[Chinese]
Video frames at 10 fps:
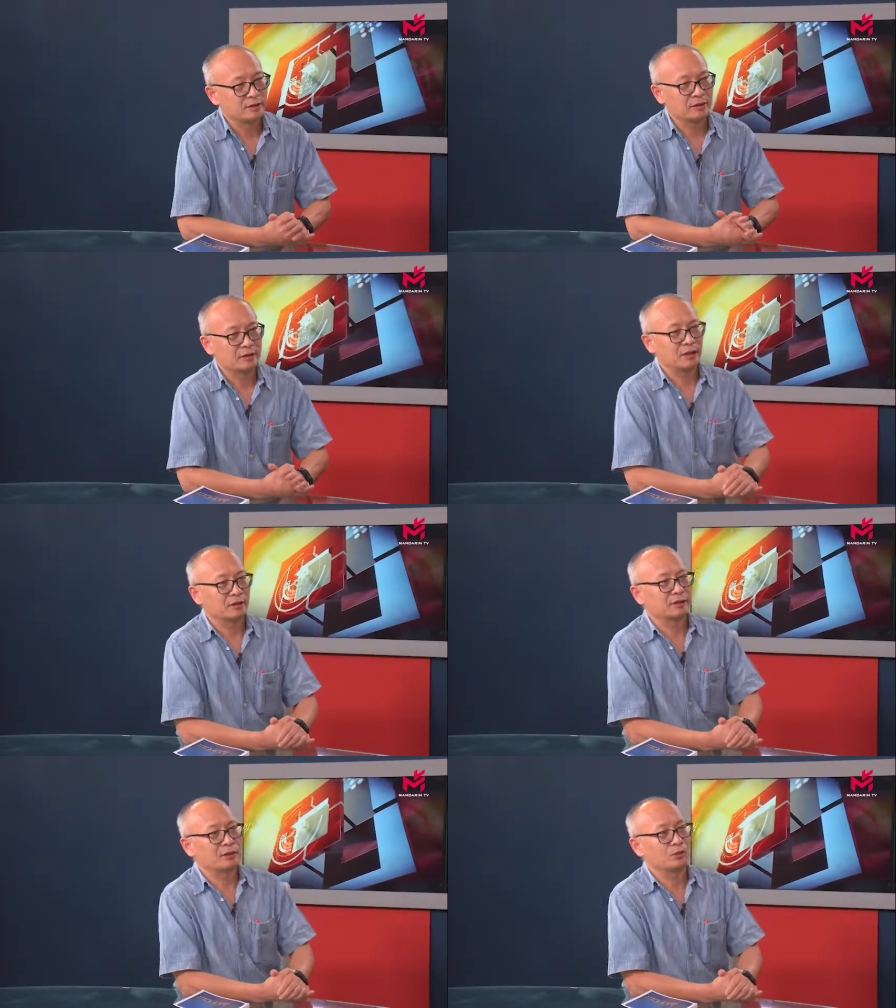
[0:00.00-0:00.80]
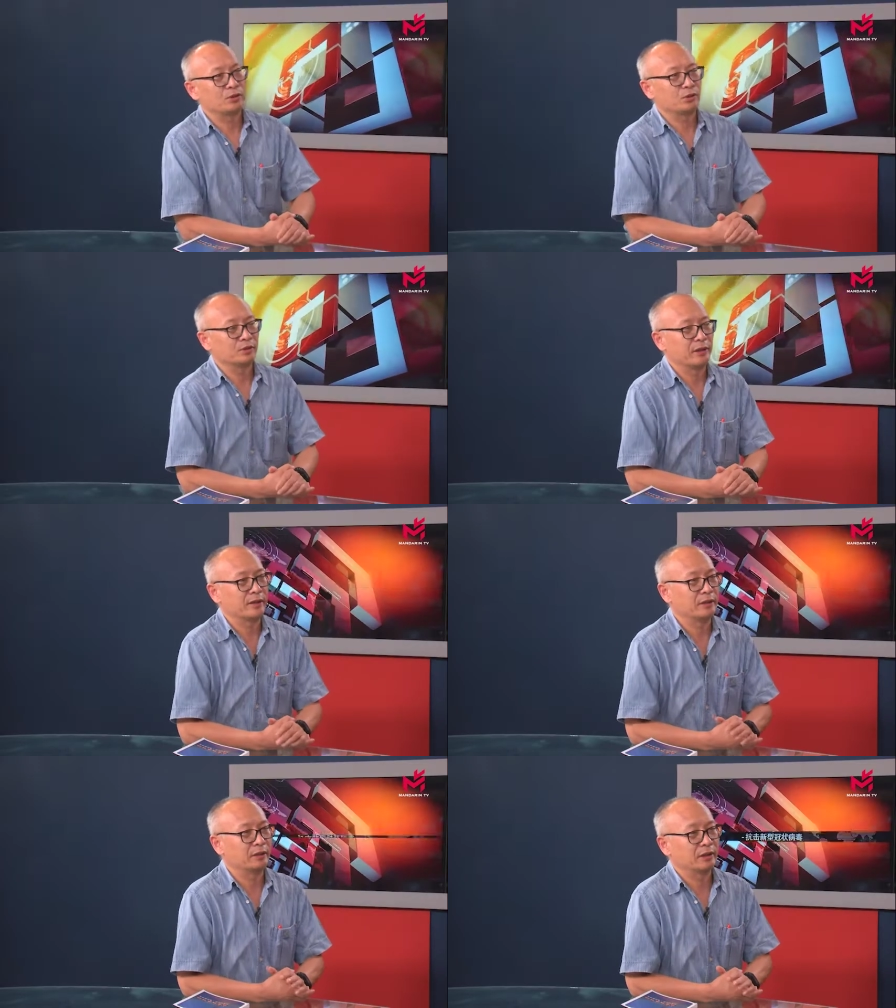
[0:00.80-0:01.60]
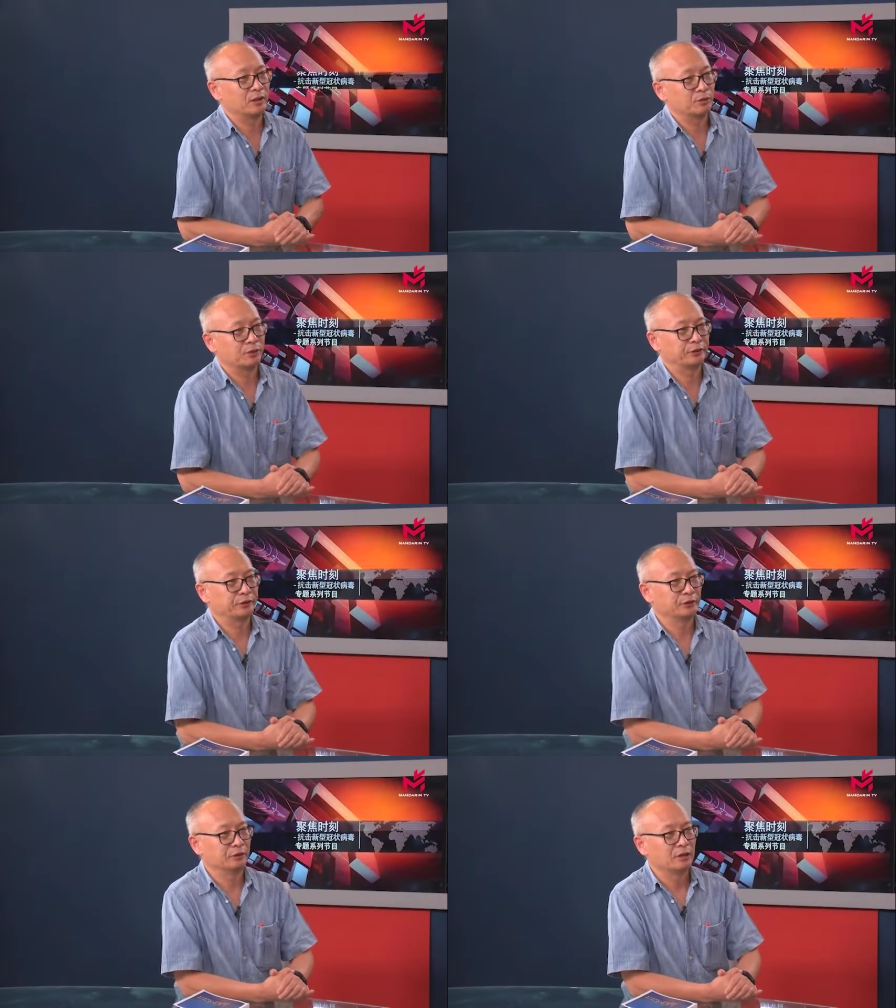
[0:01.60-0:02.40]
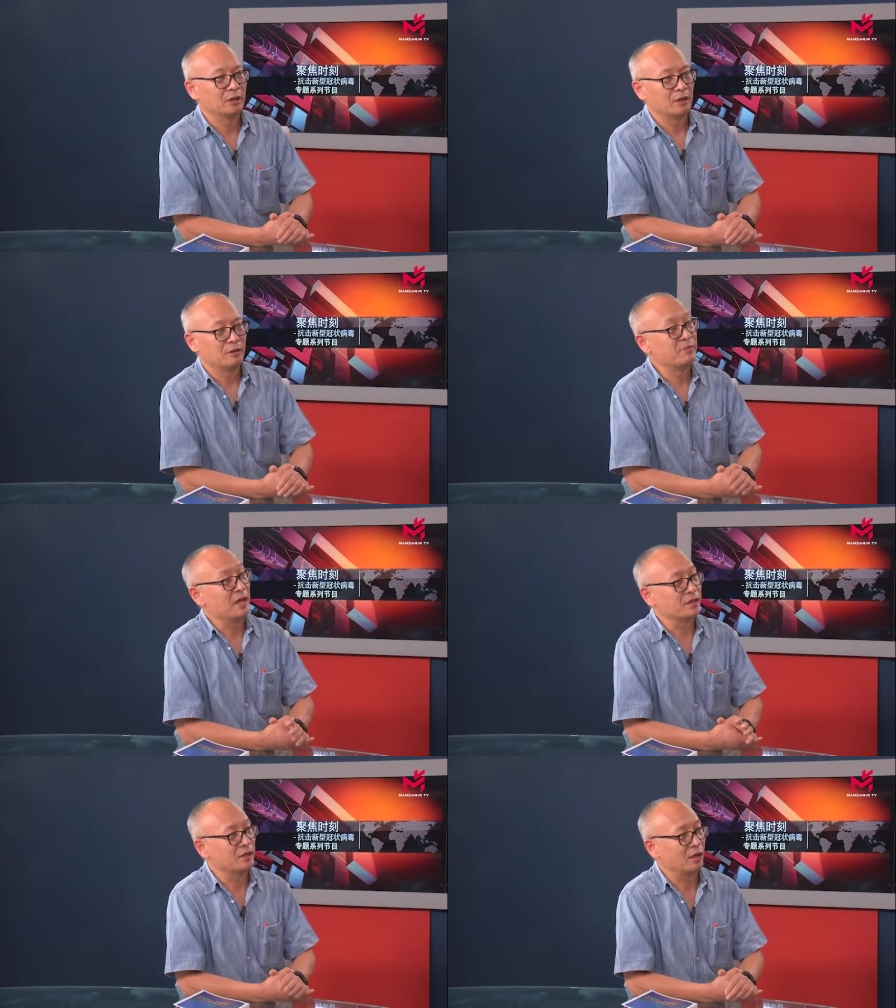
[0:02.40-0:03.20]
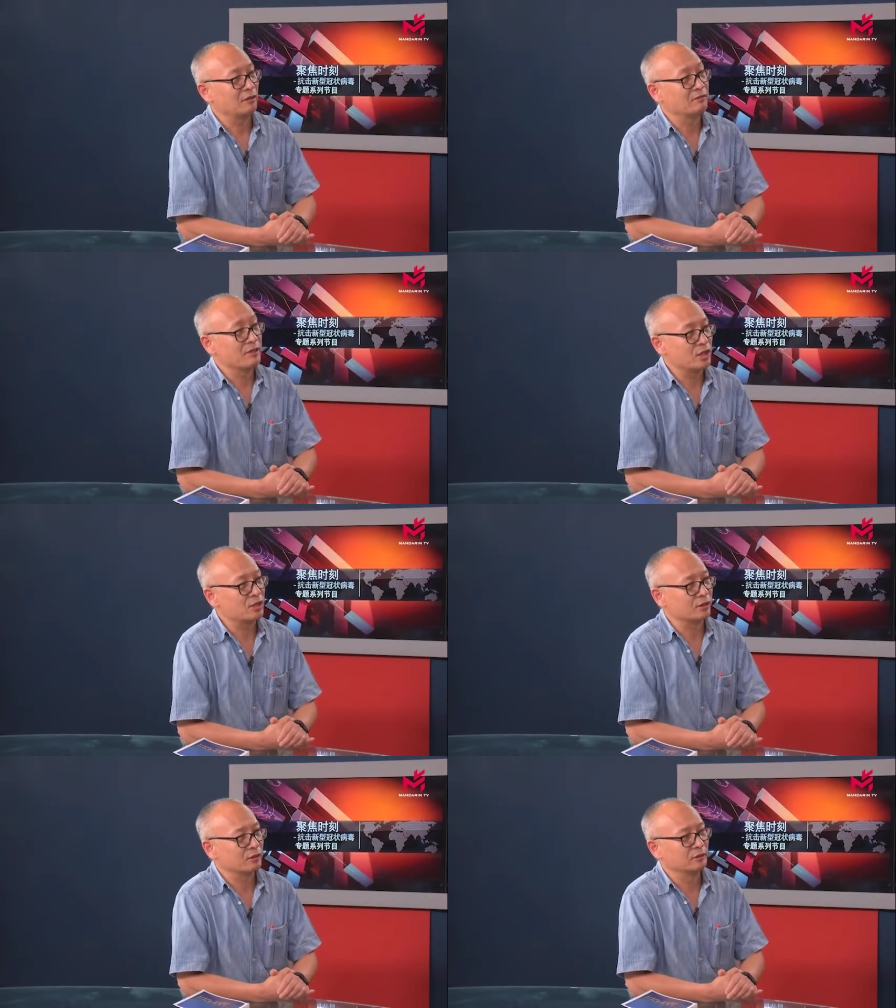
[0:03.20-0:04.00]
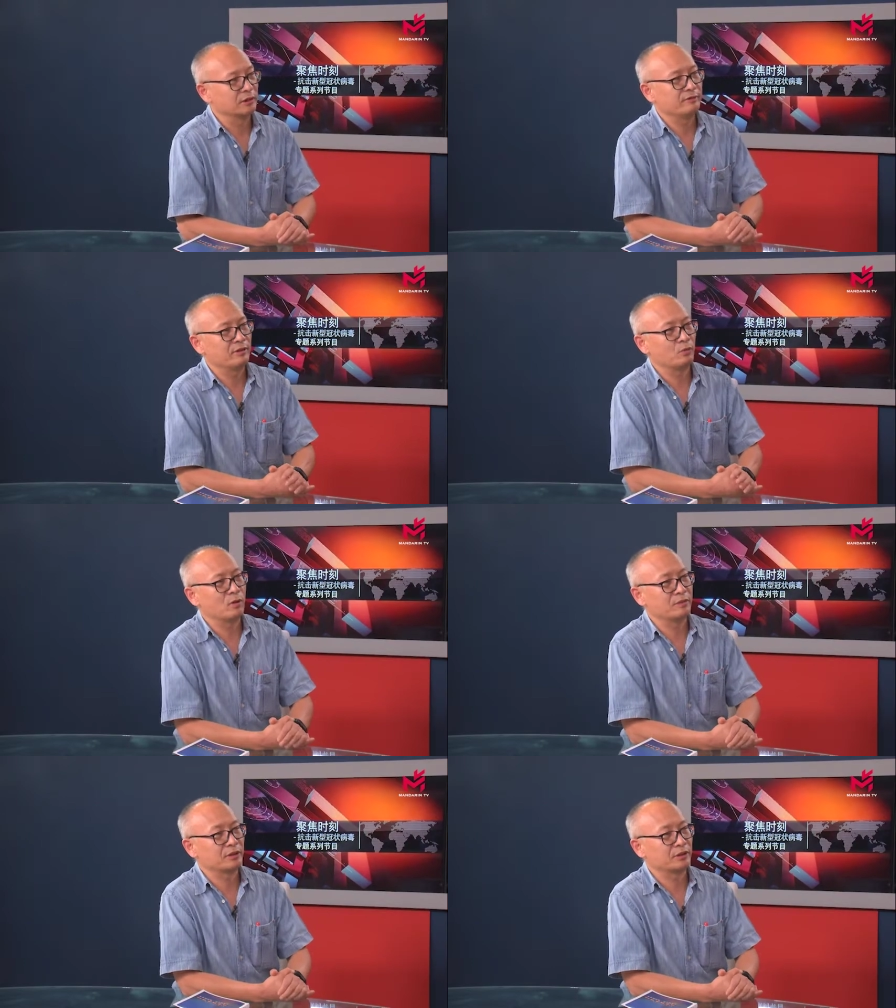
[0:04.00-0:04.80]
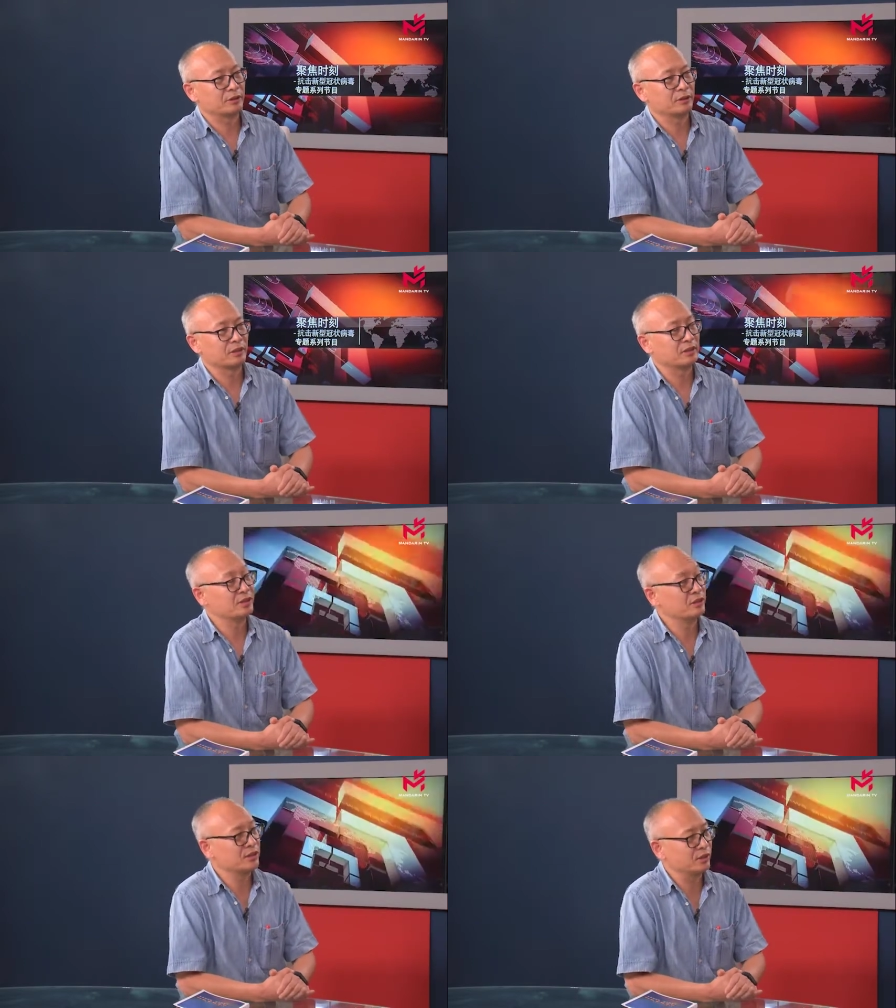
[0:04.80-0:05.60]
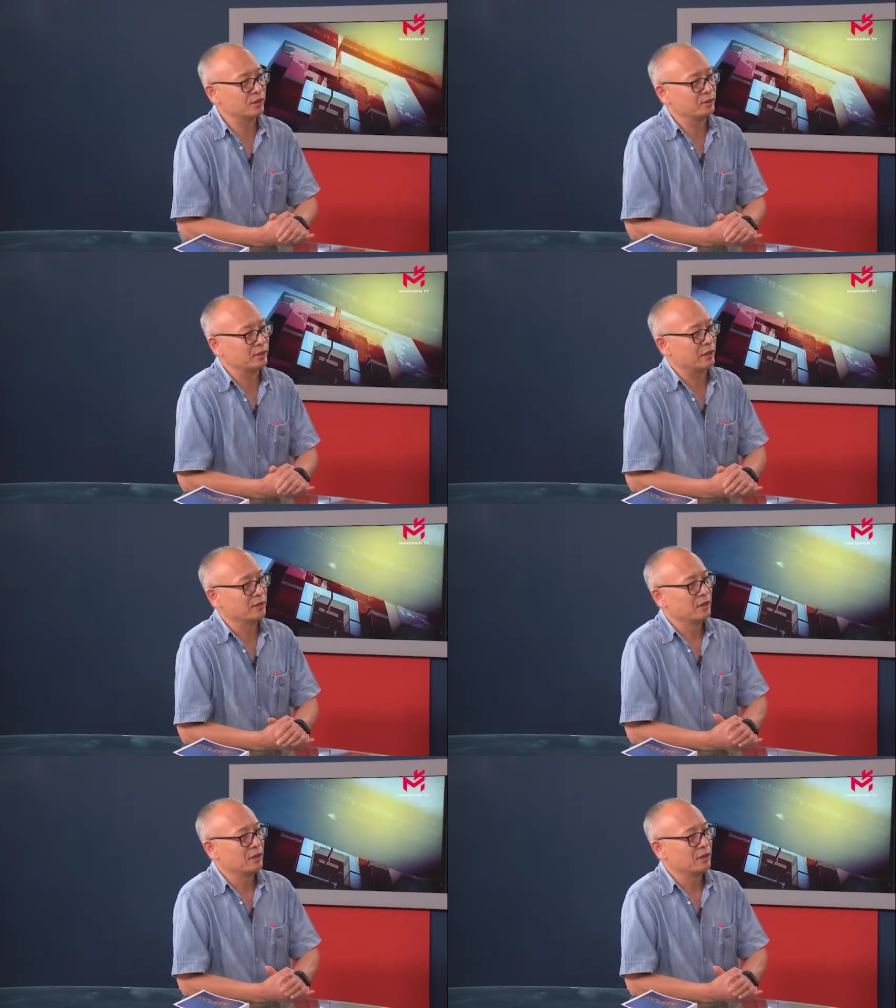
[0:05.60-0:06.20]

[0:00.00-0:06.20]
这样，现在我酒店呢可以说是勉强维持，因为我们是那个经济型酒店。